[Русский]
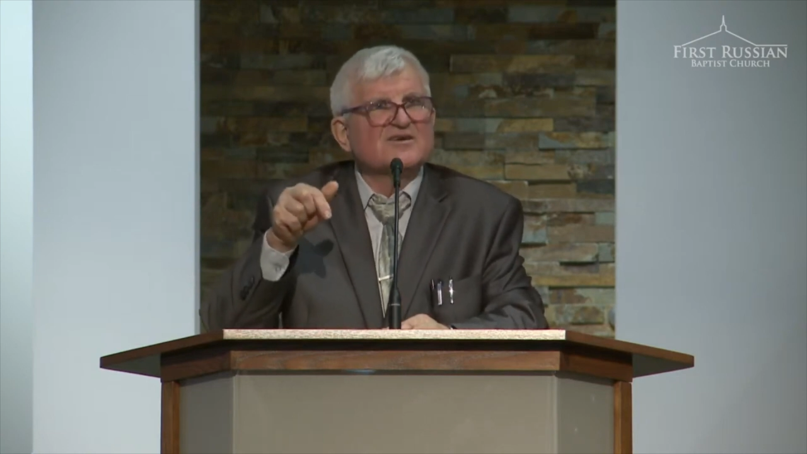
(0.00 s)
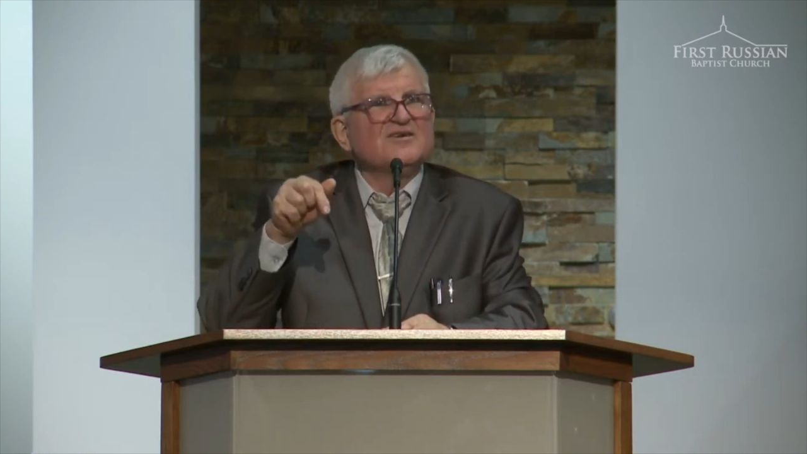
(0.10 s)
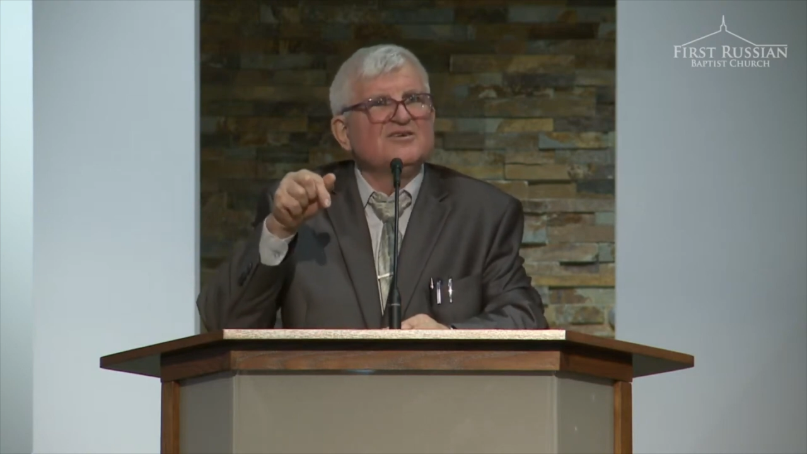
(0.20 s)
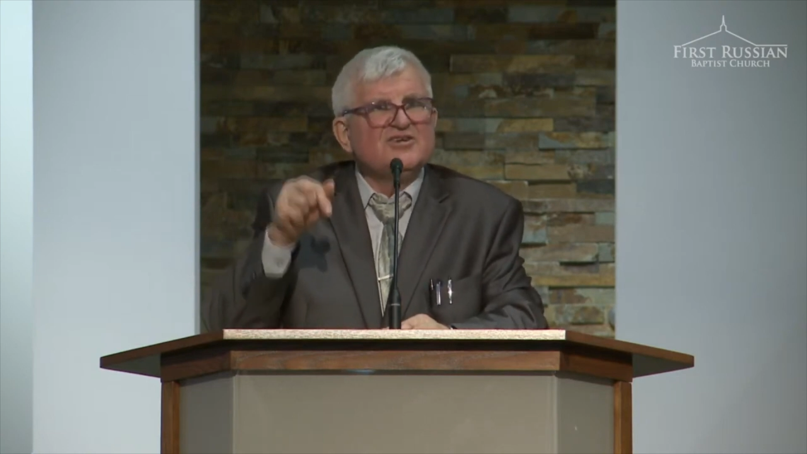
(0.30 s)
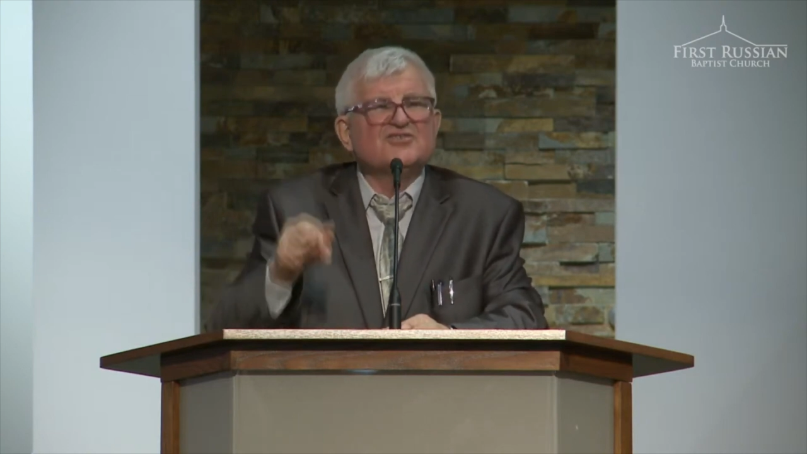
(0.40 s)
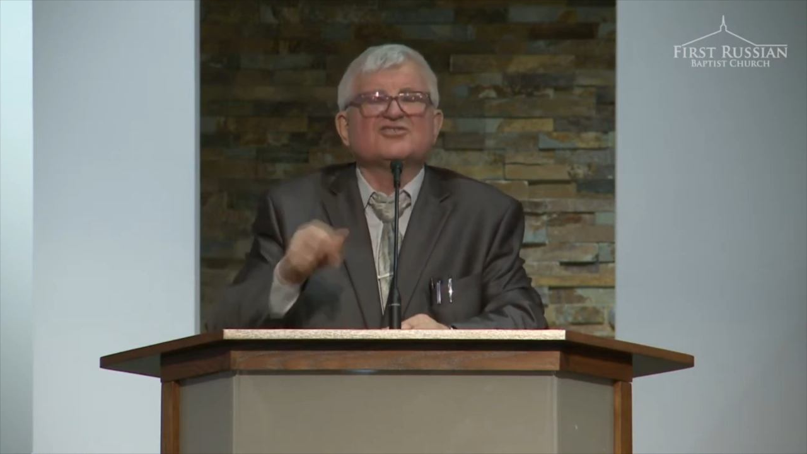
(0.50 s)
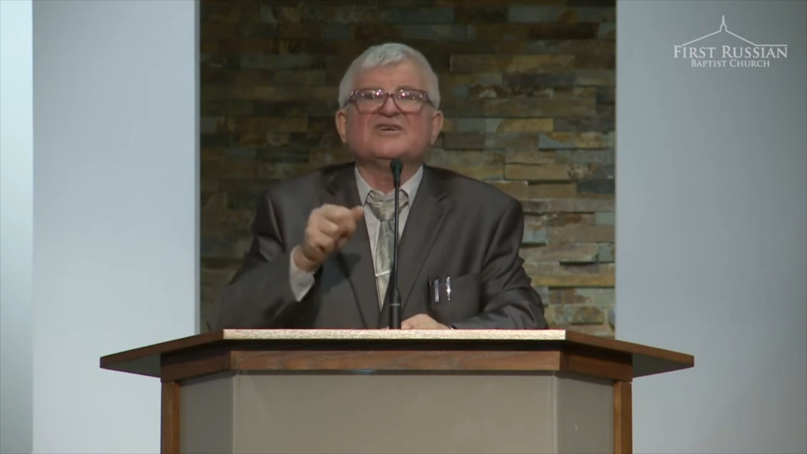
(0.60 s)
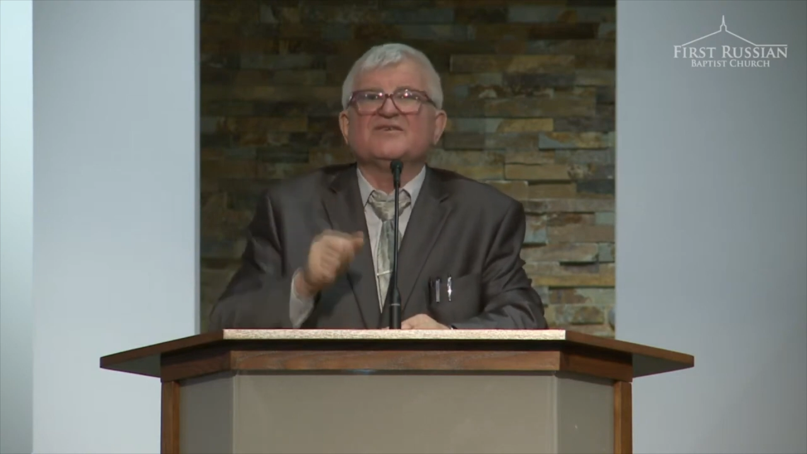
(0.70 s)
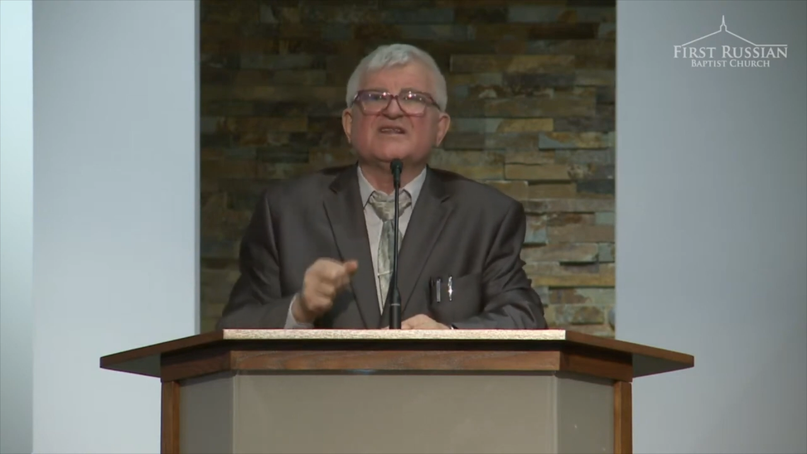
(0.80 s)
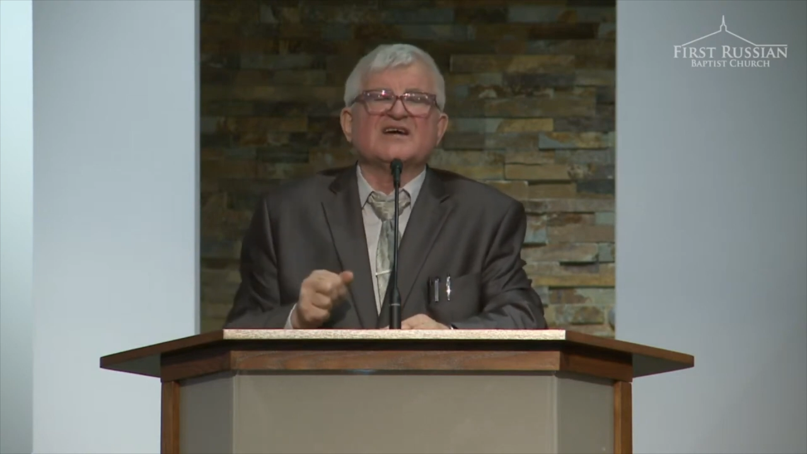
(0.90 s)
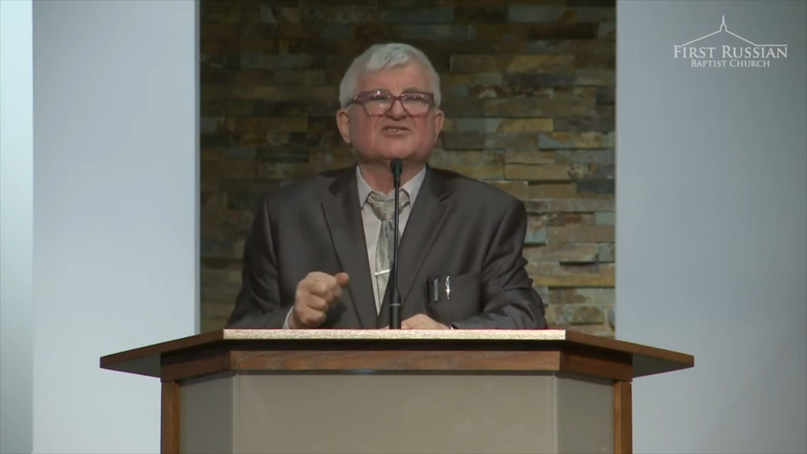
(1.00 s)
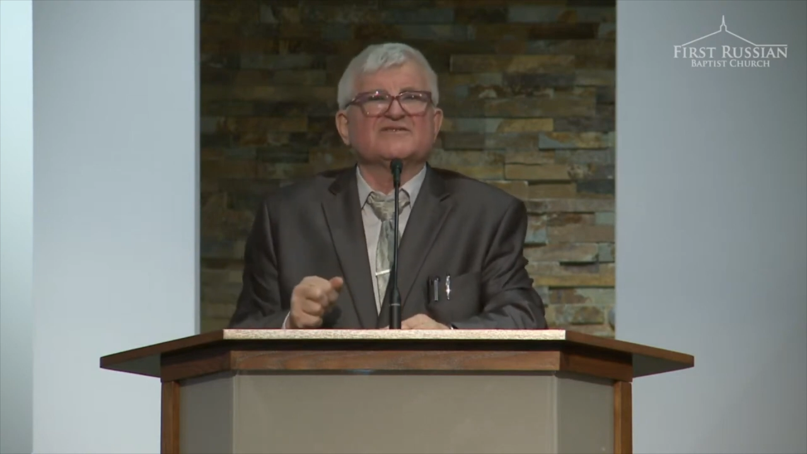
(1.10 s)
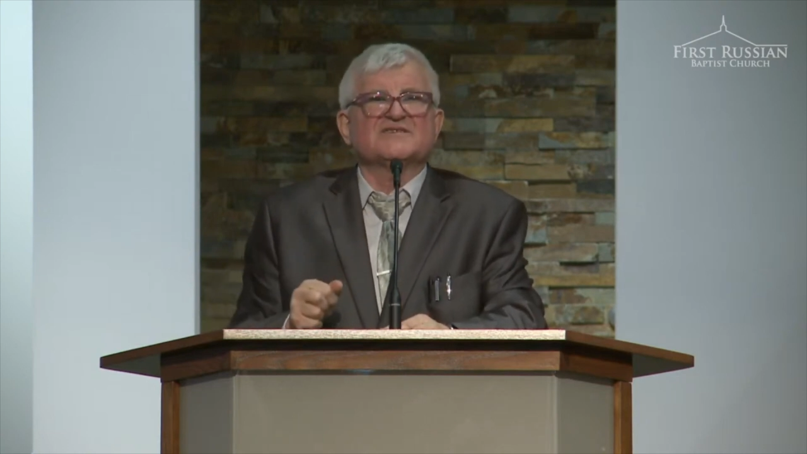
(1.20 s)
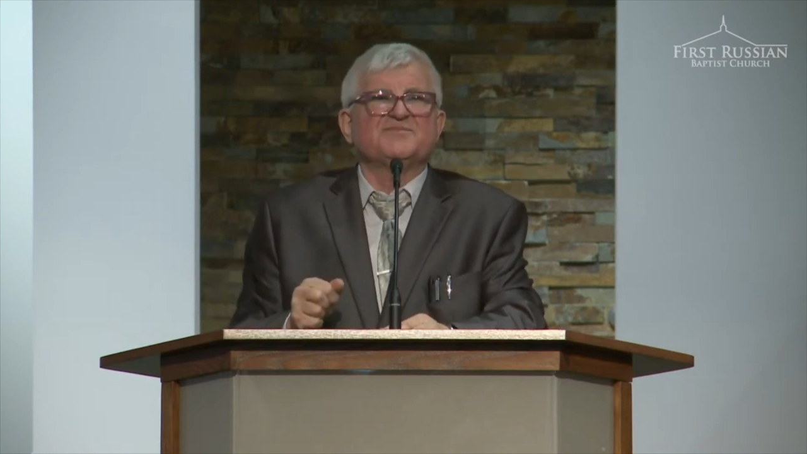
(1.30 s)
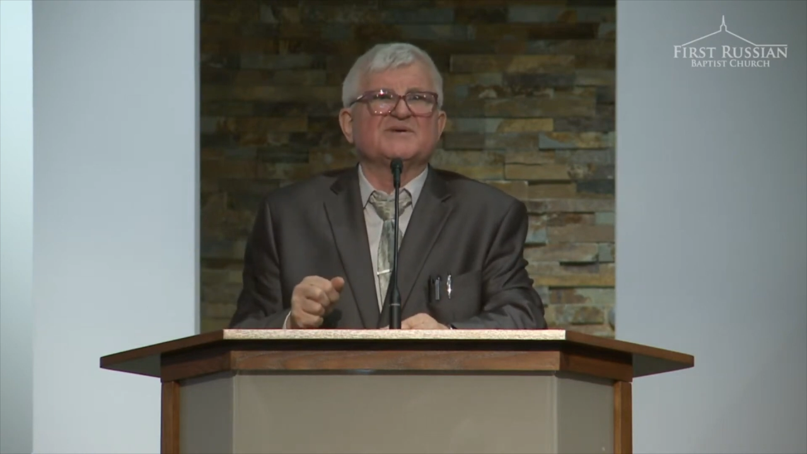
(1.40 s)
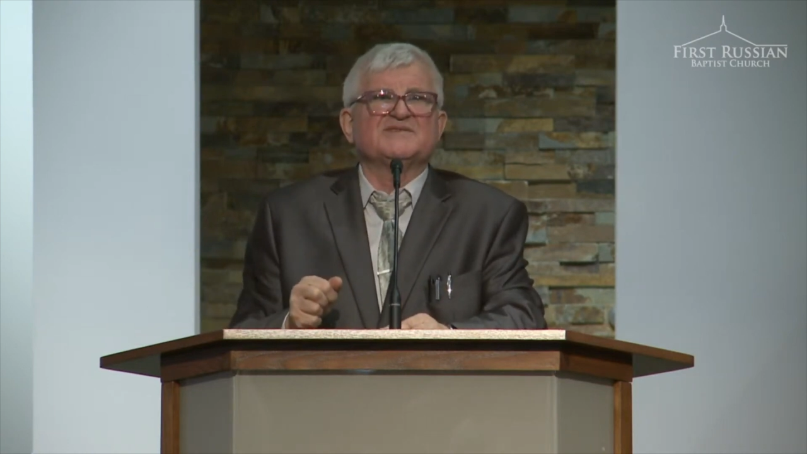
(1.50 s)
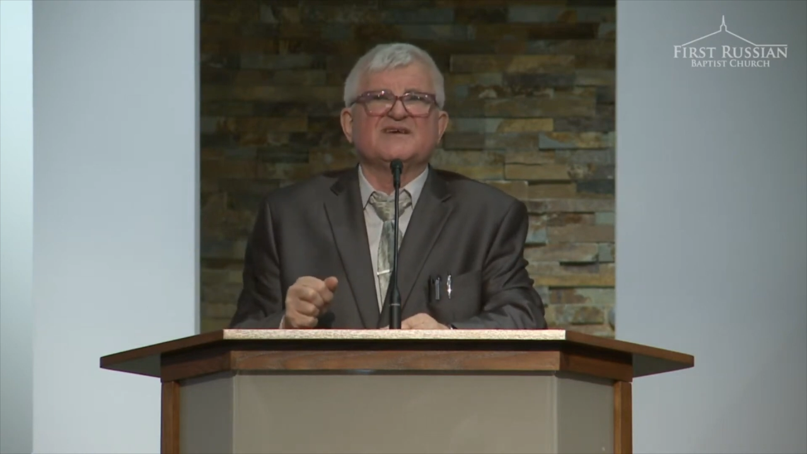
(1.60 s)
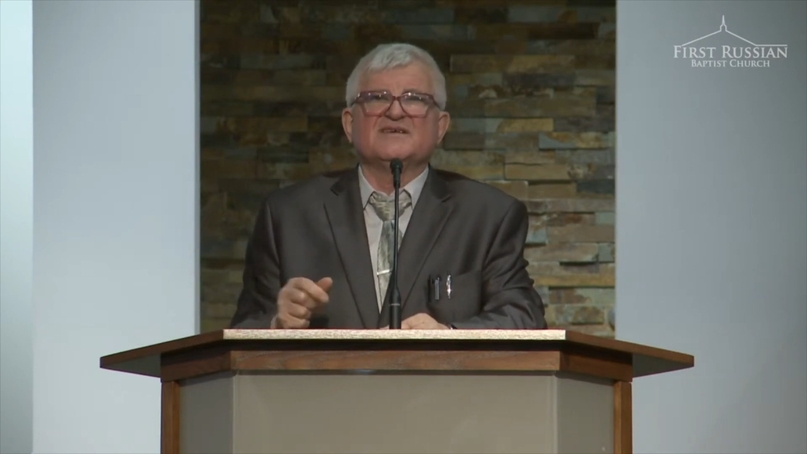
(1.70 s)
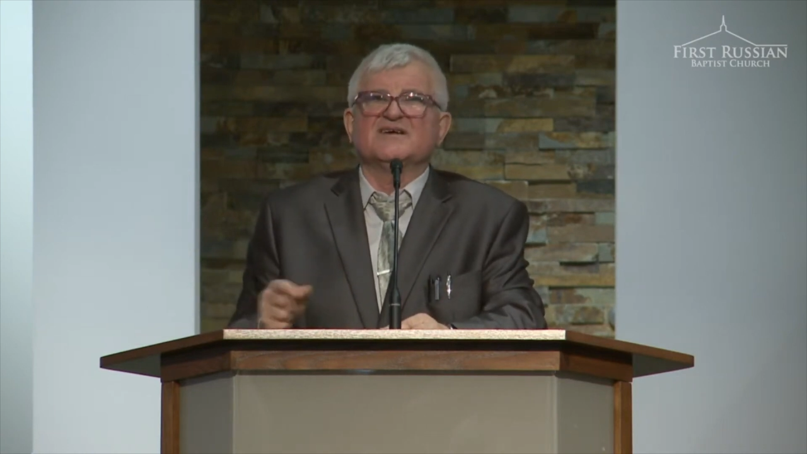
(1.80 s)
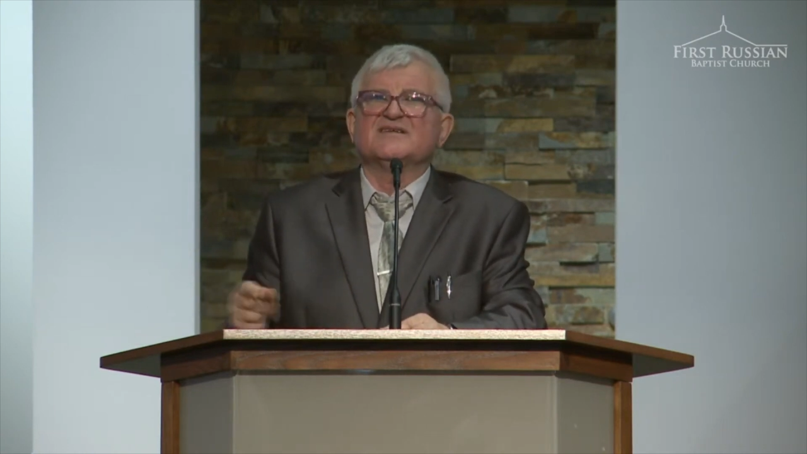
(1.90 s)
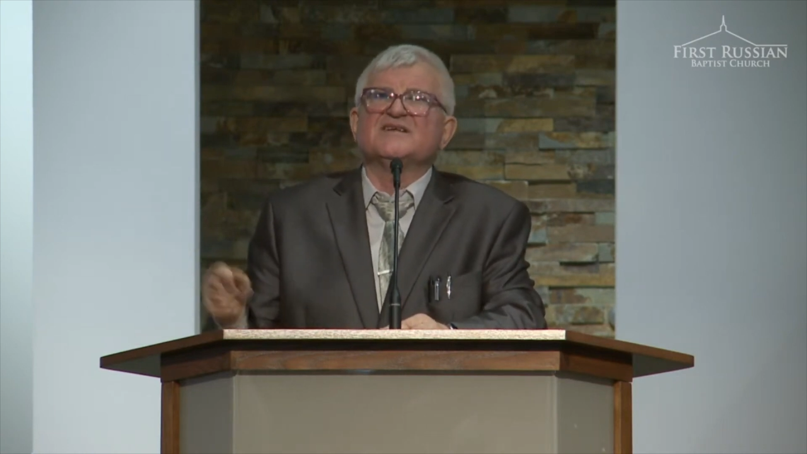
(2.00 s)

личного нашего спасения,